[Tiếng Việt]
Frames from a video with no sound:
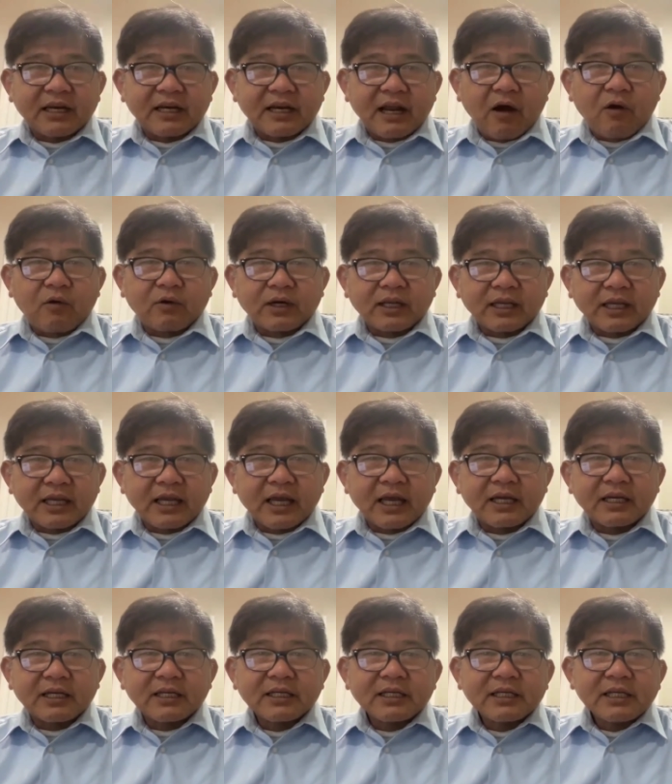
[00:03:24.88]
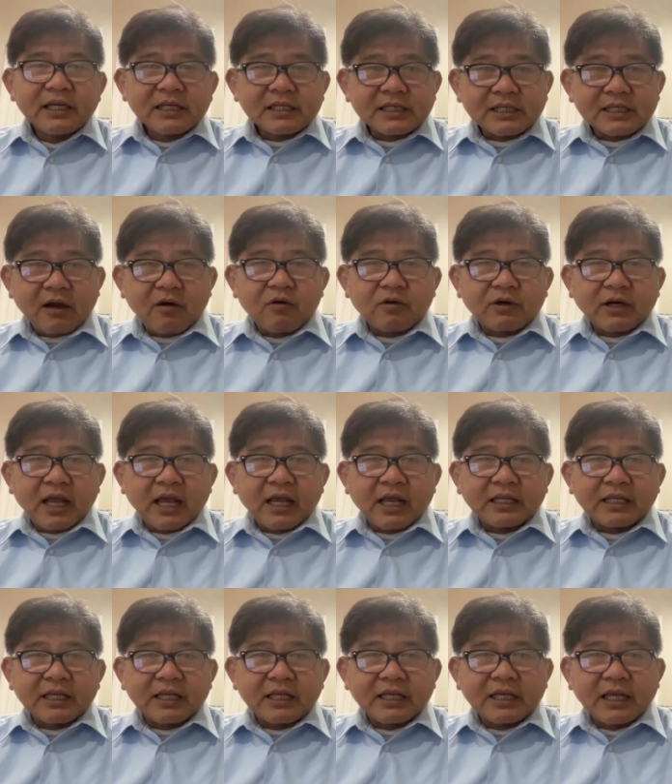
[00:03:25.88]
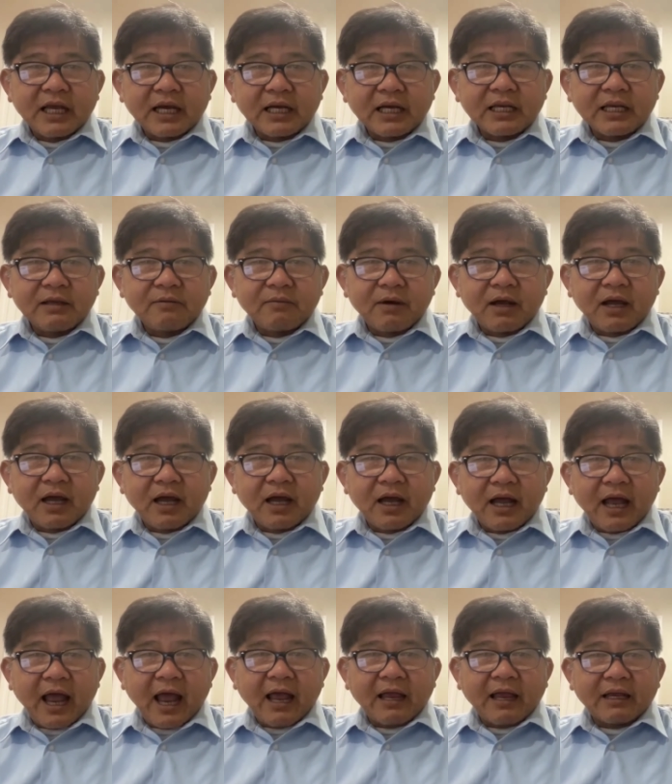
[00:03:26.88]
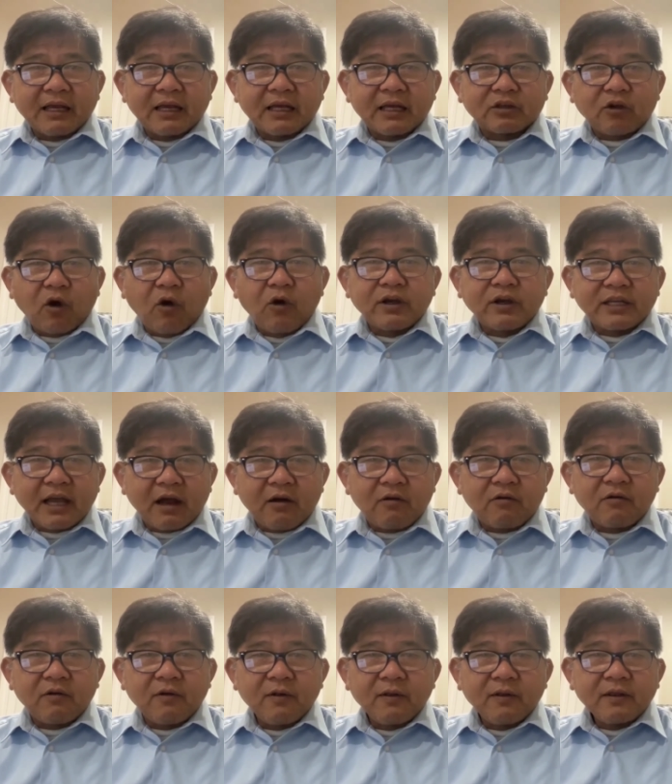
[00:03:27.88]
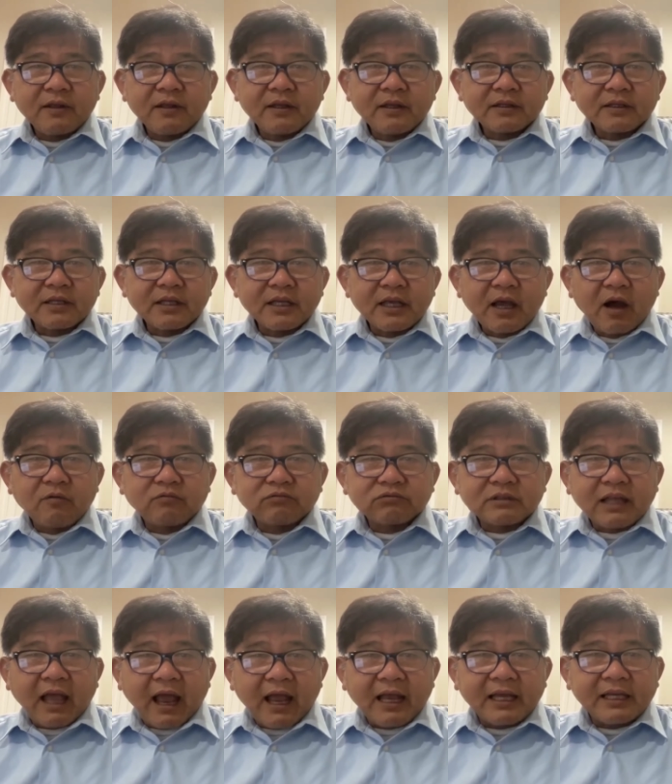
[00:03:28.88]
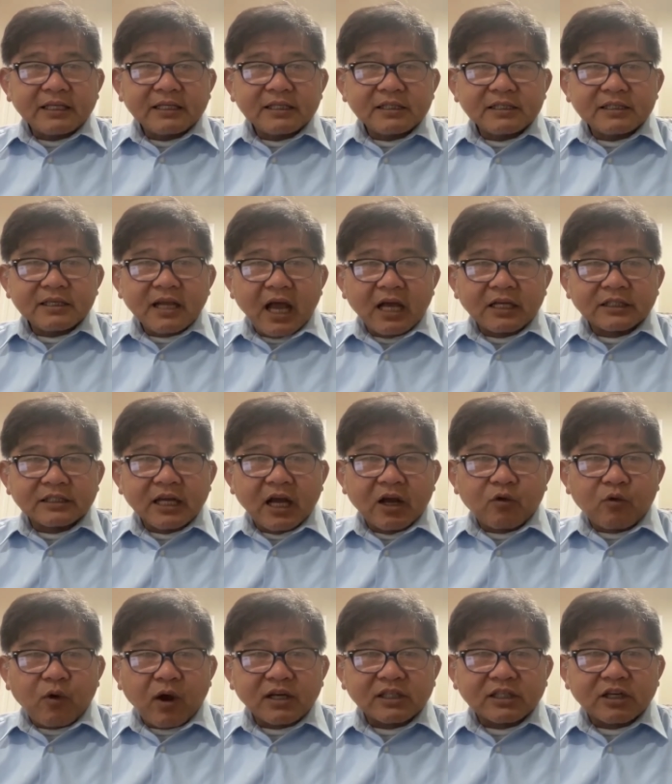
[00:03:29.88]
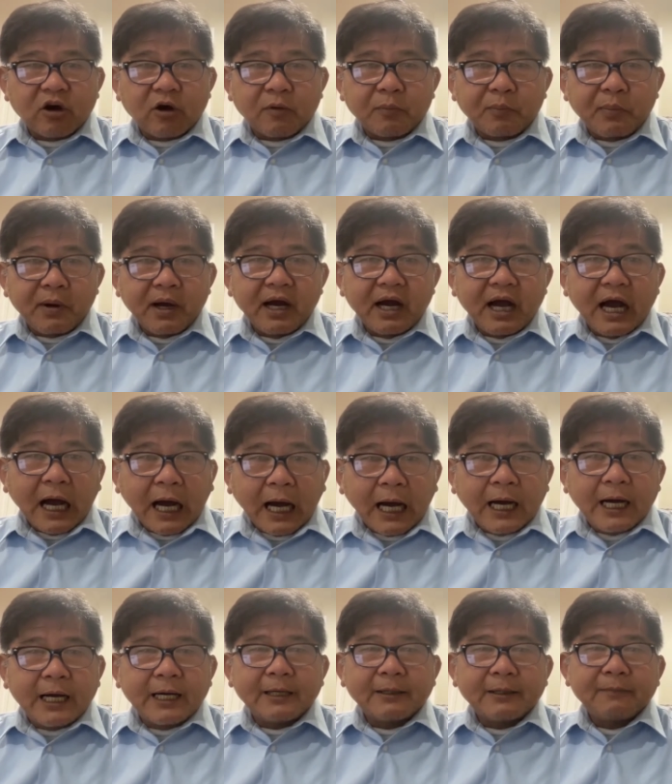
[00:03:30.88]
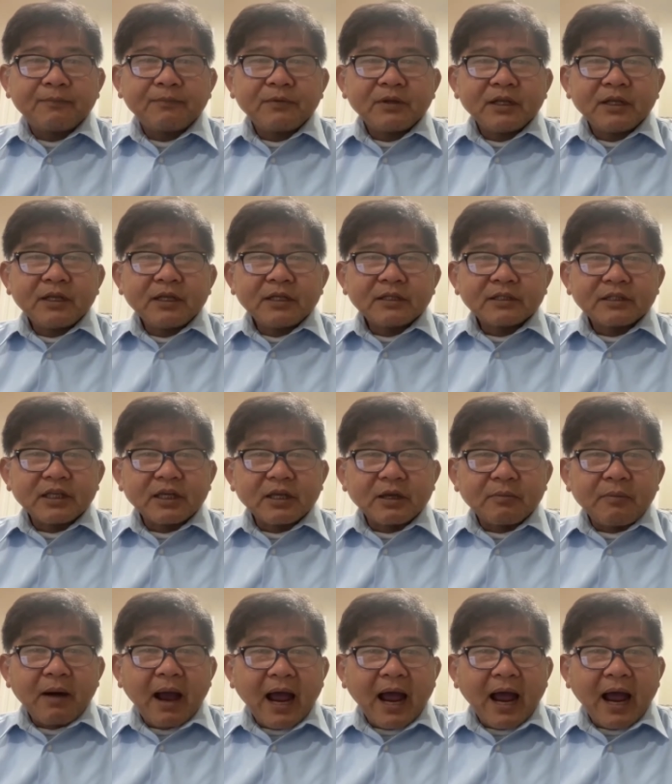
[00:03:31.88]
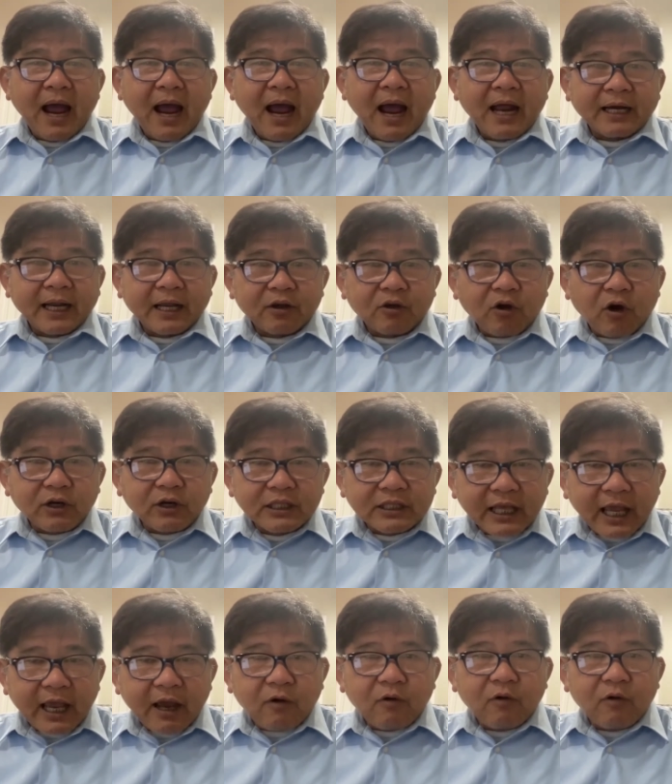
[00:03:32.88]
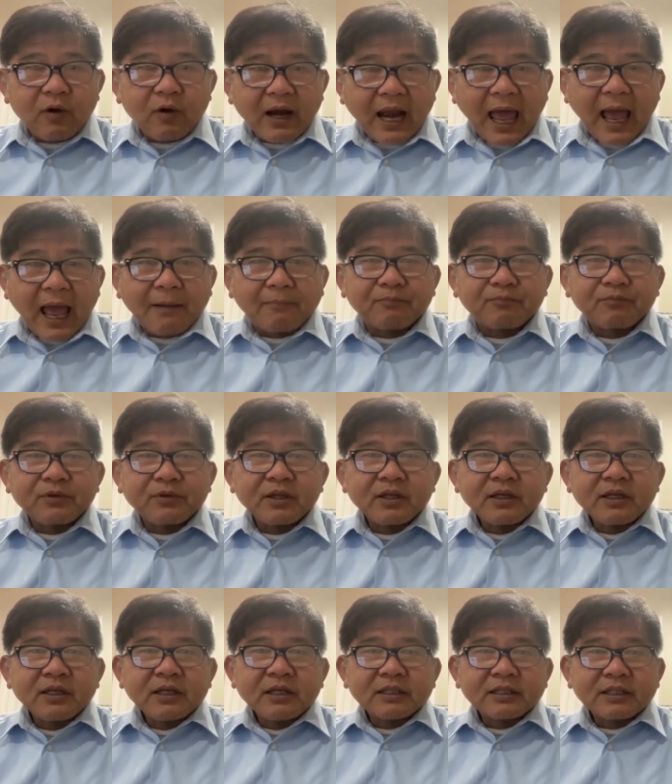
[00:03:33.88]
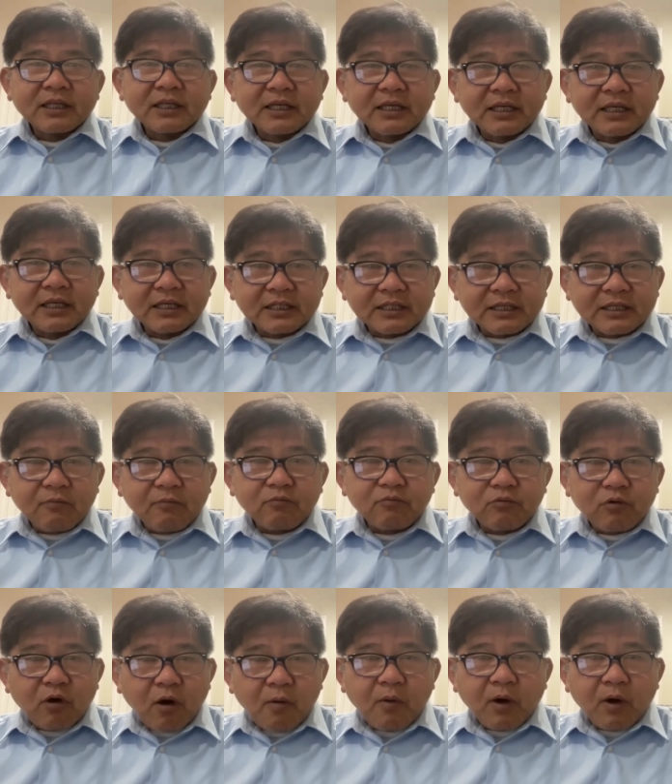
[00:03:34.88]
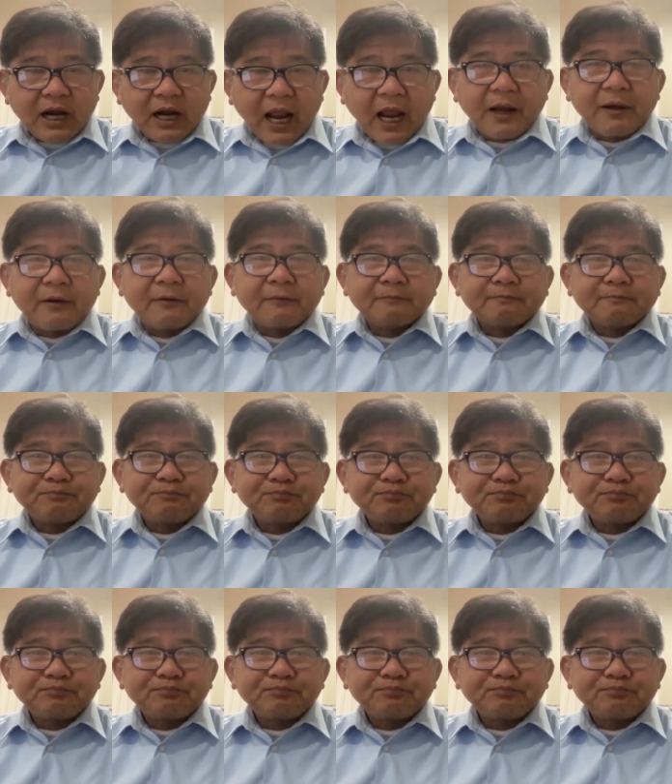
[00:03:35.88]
và hiền hậu này kia sau này thì à, khi mà hai người thôi nhau thì ông Thái giờ à, rời qua Sài Pơ ở thì bà này có đi theo làm thì trong có một lần